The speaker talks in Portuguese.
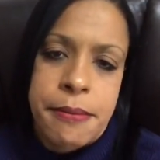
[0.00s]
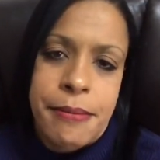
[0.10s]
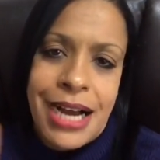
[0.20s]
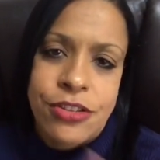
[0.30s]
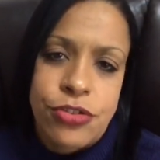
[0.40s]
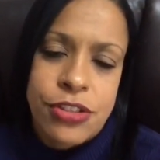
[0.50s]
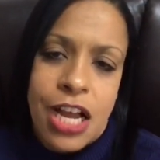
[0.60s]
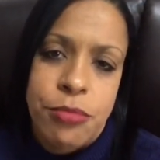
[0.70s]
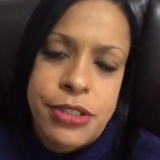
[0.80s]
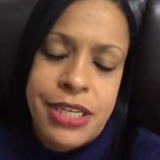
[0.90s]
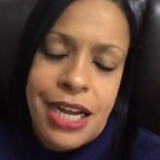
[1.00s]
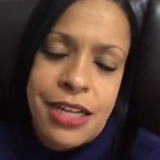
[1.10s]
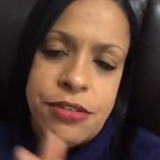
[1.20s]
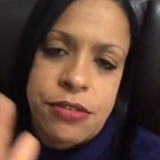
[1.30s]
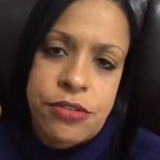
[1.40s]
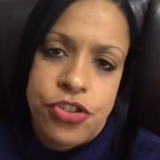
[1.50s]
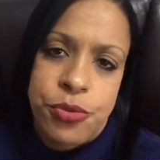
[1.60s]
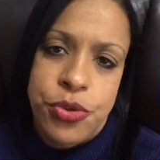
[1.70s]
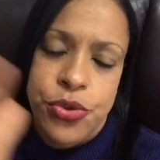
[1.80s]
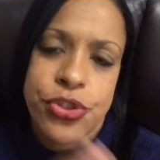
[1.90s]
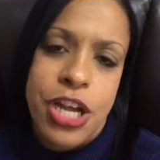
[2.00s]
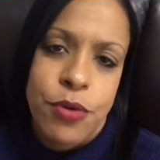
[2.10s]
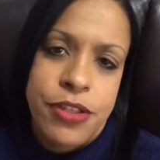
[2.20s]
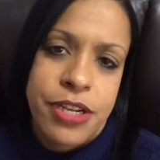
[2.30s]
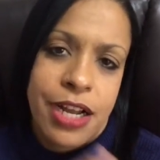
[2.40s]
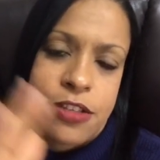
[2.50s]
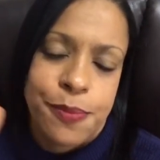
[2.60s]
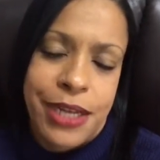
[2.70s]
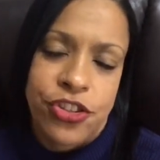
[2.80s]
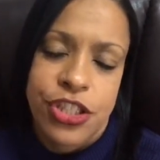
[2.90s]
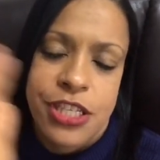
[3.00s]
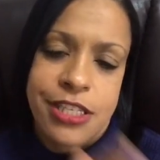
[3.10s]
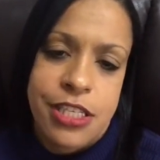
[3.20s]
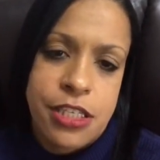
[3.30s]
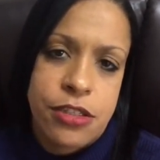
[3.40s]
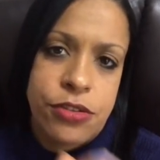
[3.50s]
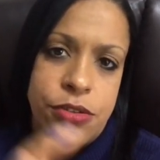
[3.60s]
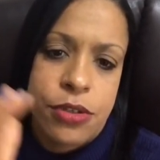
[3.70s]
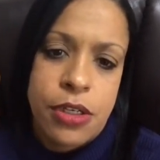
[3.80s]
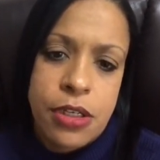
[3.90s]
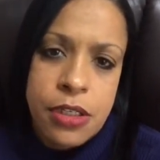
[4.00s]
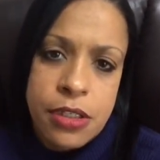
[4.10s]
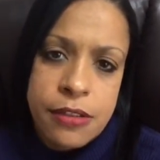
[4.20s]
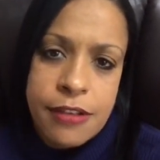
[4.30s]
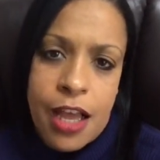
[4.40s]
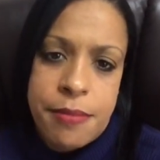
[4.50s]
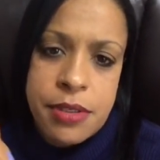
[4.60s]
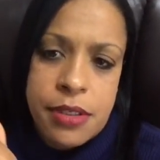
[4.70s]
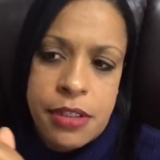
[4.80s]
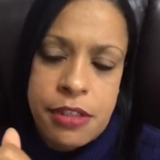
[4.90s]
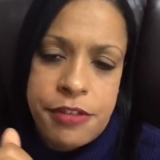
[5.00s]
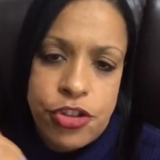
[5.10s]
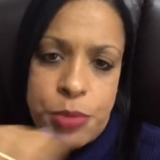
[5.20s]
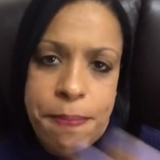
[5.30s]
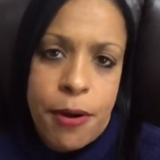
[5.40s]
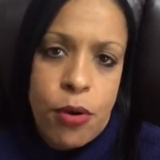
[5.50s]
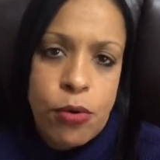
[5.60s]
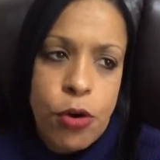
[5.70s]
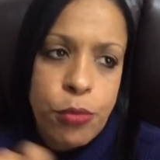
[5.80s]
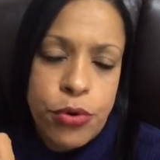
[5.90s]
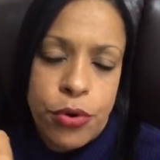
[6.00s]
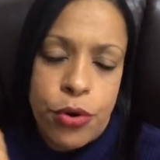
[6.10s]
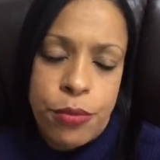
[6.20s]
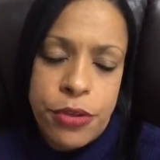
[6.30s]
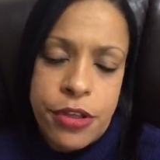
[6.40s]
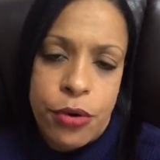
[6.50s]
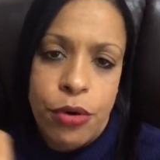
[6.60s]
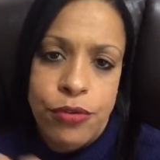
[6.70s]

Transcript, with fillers: Baixa os carboidratos, diminui os carboidratos, pratica exercício, sabe? Em vez de comer pão, como, come